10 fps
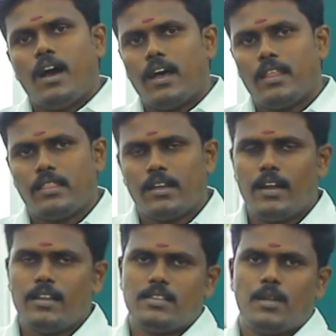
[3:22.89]
அதை
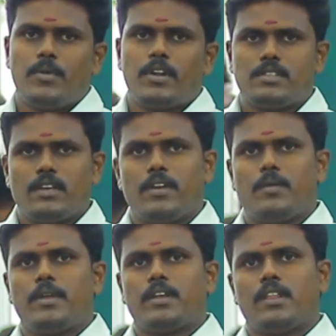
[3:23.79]
தாண்டி சிறப்பான சேவை
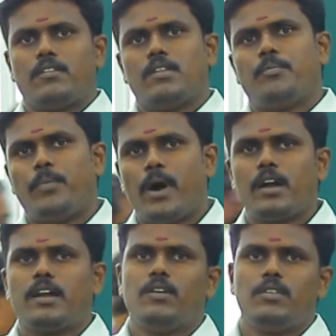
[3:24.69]
அப்படிங்கிறது வந்து
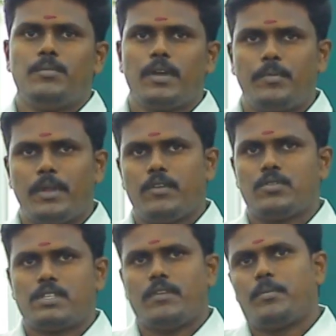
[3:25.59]
பாக்கில் வந்து மிகப்பெரிய
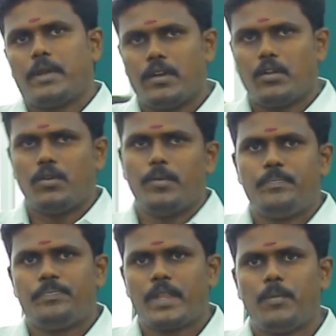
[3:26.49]
ஒரு சேவை பண்ணிகிட்டு இருக்கோம்
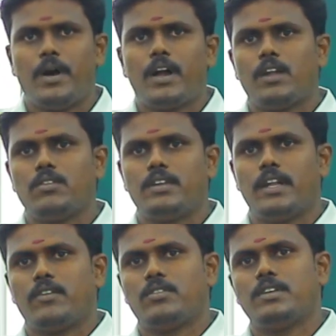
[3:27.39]
பாக்கில் வந்து
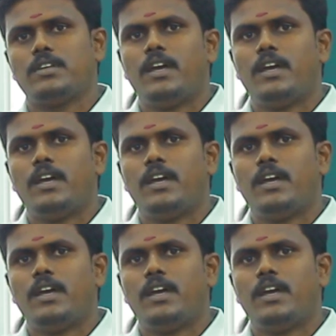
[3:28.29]
இன்றைக்கி வந்து